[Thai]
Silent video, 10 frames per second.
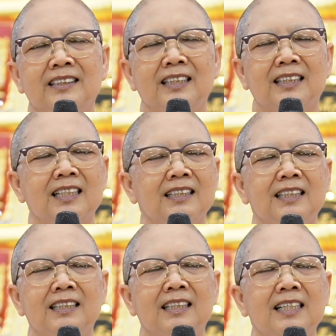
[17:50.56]
แต่ทั้ง
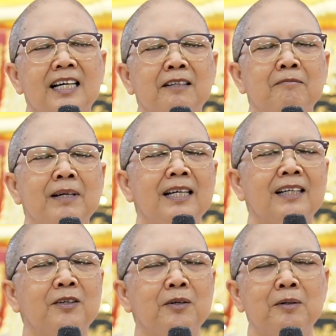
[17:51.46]
นี้ทั้งนั้นแม่
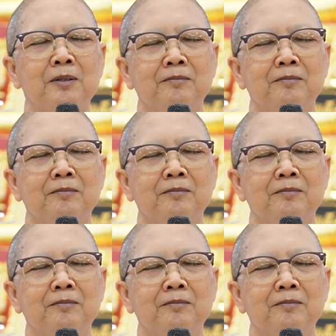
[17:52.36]
ก็